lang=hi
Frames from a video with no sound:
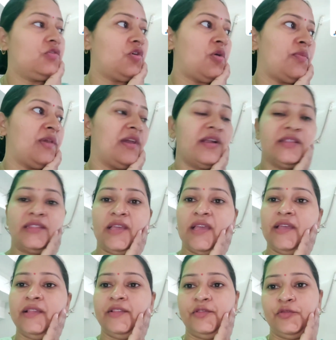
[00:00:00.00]
नौमी करता
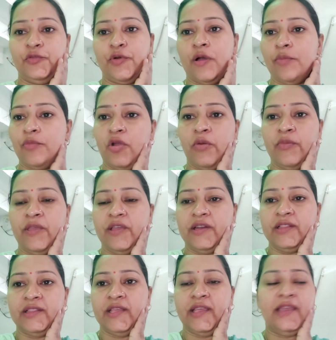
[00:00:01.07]
है तो हम नौमी
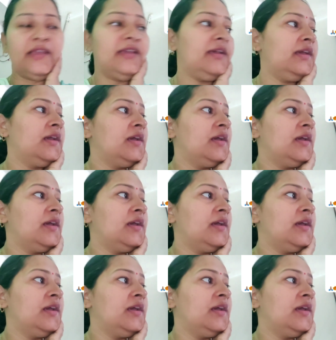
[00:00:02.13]
करते हैं